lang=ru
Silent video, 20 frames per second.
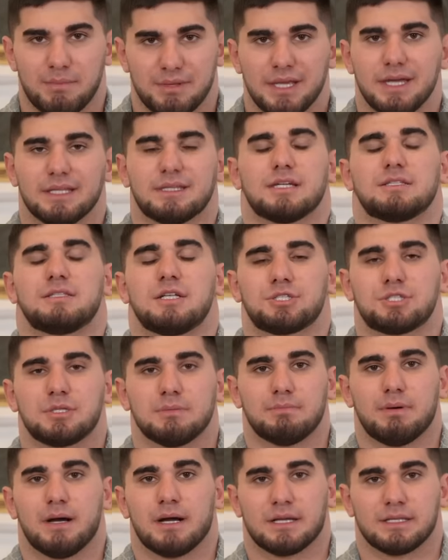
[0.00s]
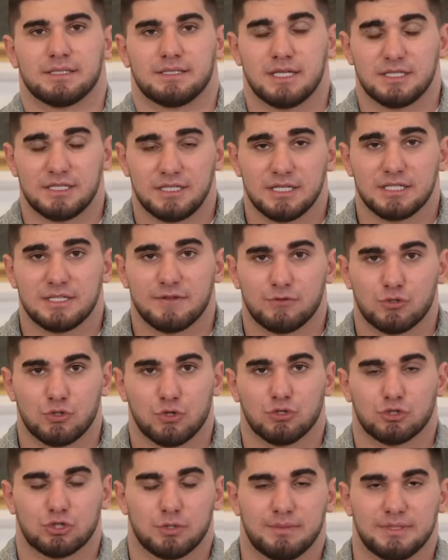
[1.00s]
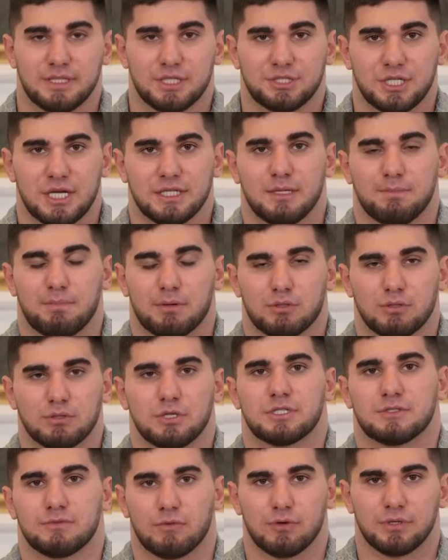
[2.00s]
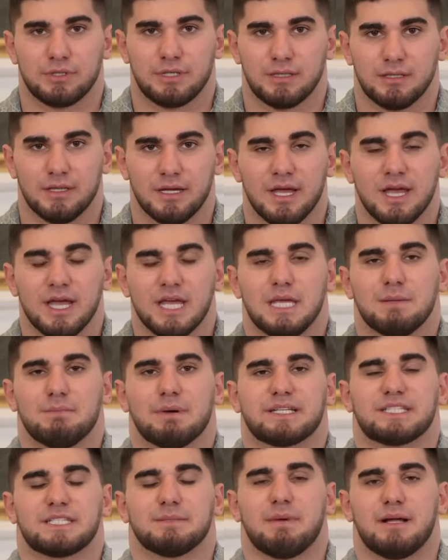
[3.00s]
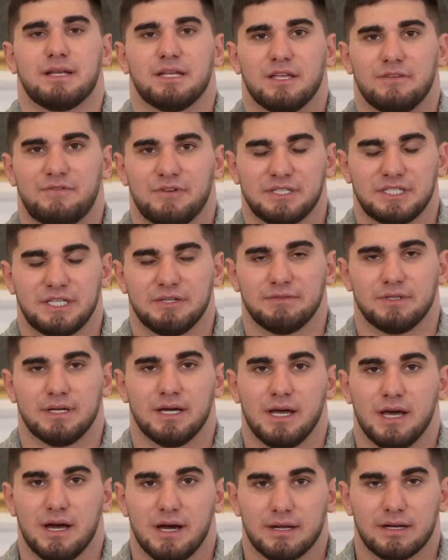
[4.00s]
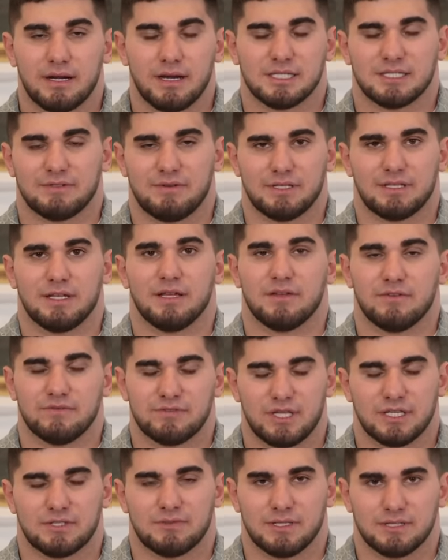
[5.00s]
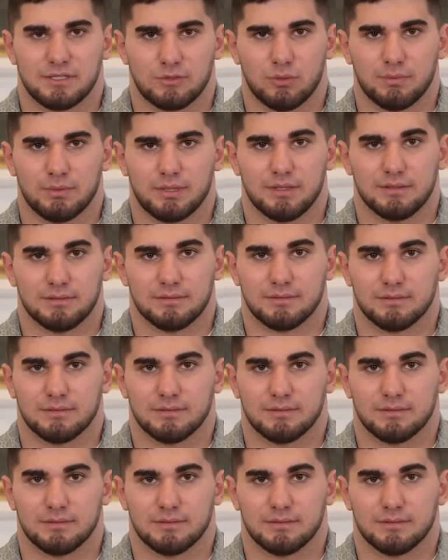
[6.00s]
мне, это отличный банк. Здесь есть все, чтобы начать и продолжить свое дело и максимально эффективно реализовать все свои задумки.